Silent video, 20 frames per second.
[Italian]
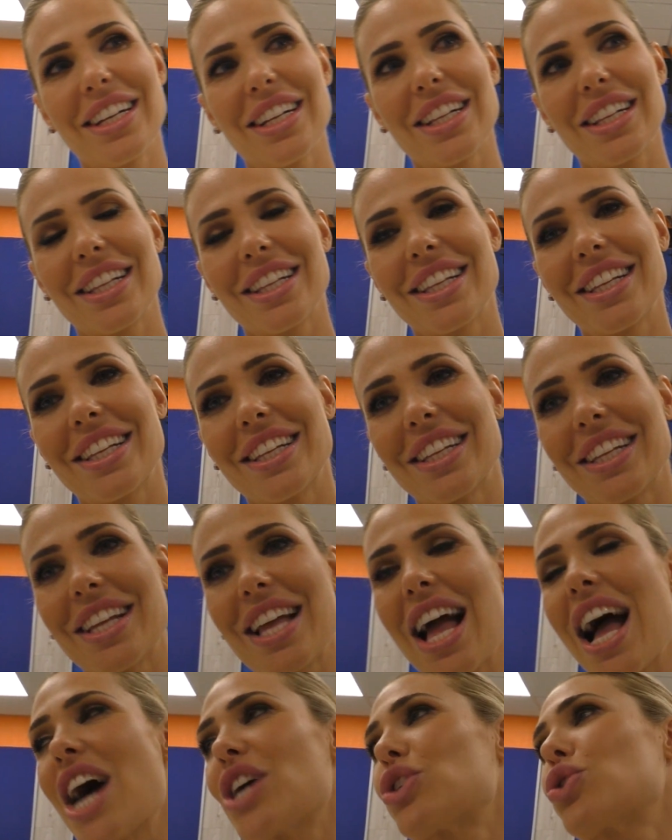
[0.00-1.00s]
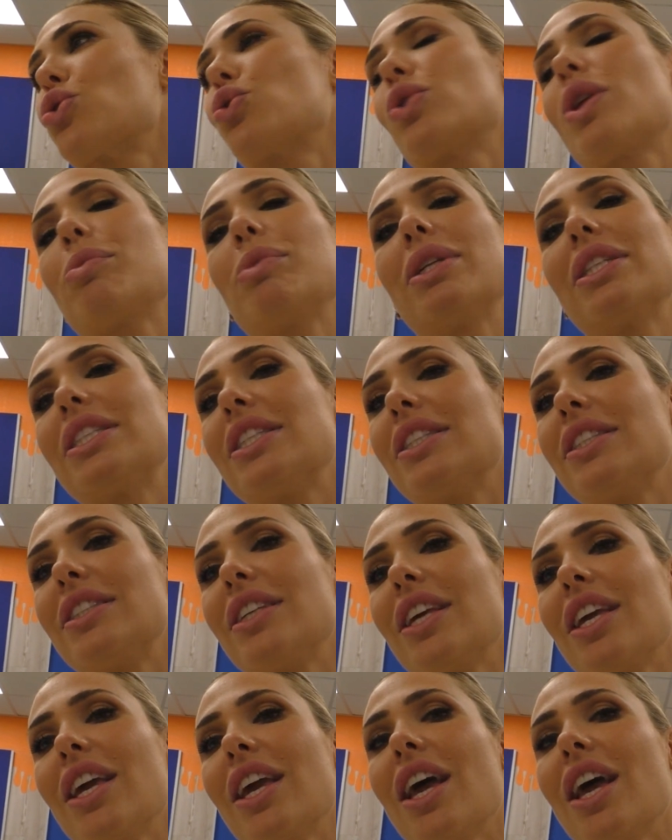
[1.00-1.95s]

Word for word: diverte? Assolutamente sì.